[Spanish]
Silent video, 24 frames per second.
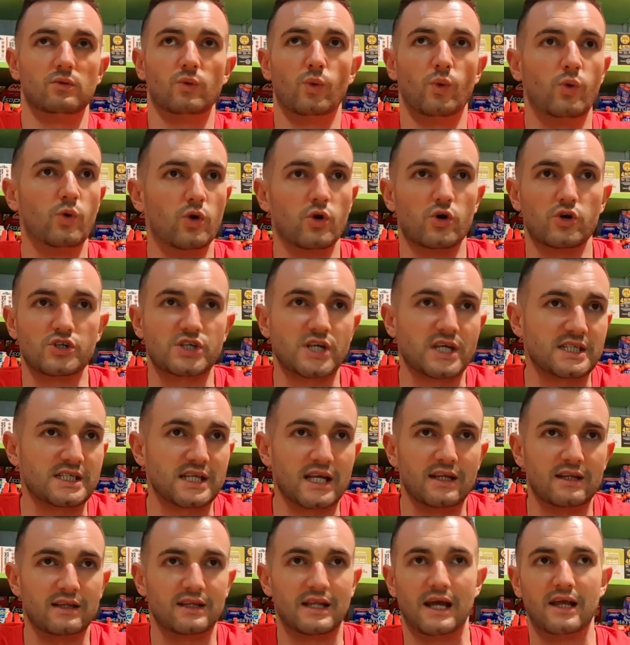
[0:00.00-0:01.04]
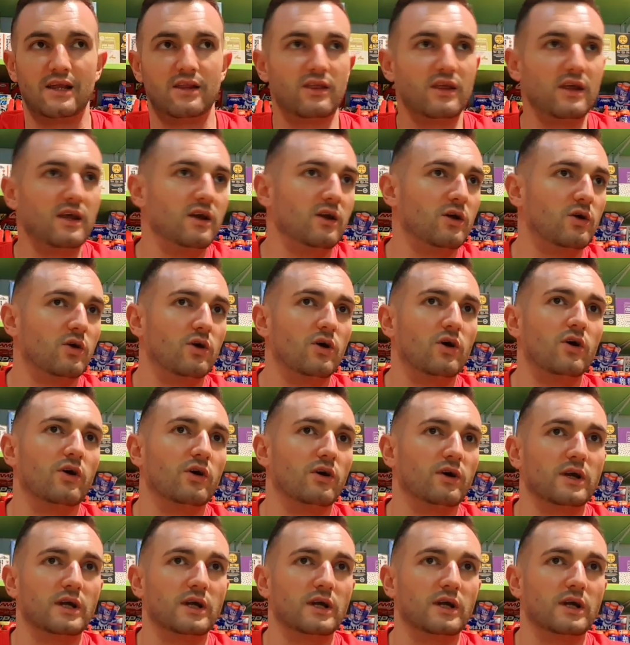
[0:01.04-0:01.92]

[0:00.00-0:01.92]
1,65